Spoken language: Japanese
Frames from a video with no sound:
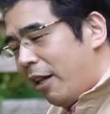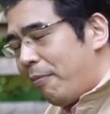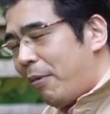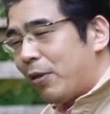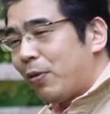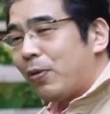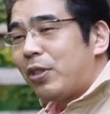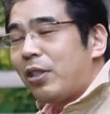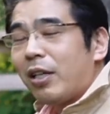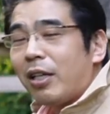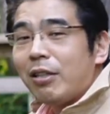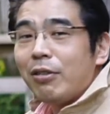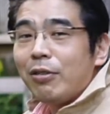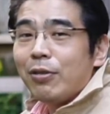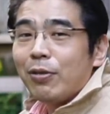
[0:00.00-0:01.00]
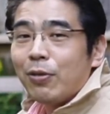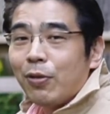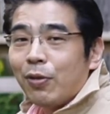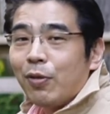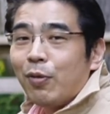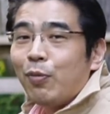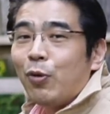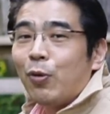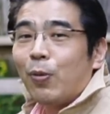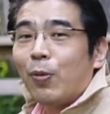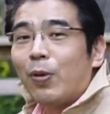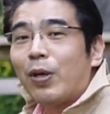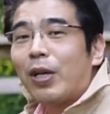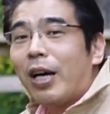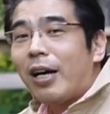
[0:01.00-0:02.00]
まあ、どちらかというともう
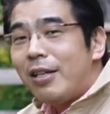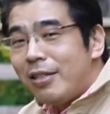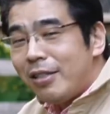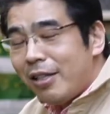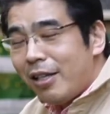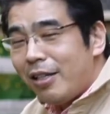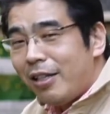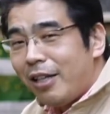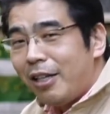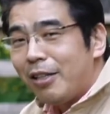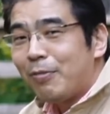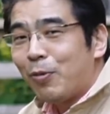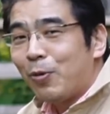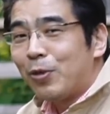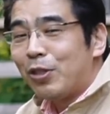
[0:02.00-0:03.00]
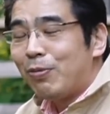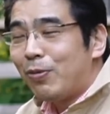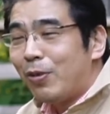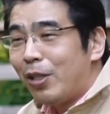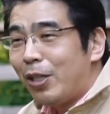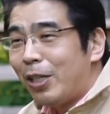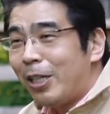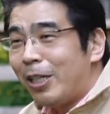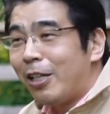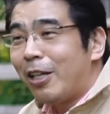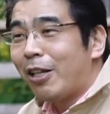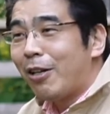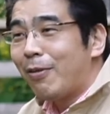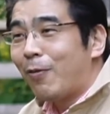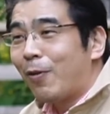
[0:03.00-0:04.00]
完全にねもう自分の電理に入れ
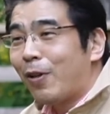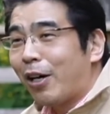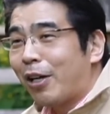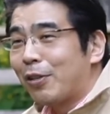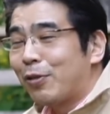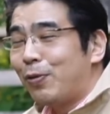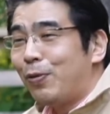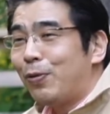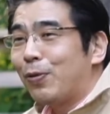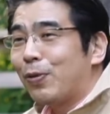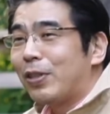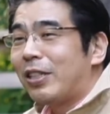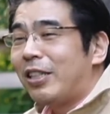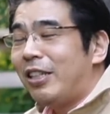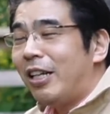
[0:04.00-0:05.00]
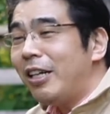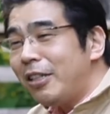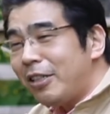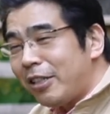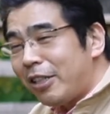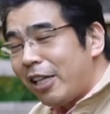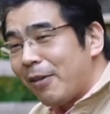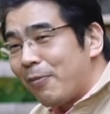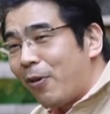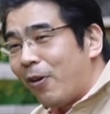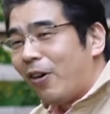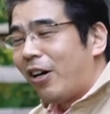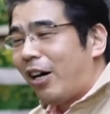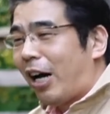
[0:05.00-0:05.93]
てるものだからそういうことをしなくても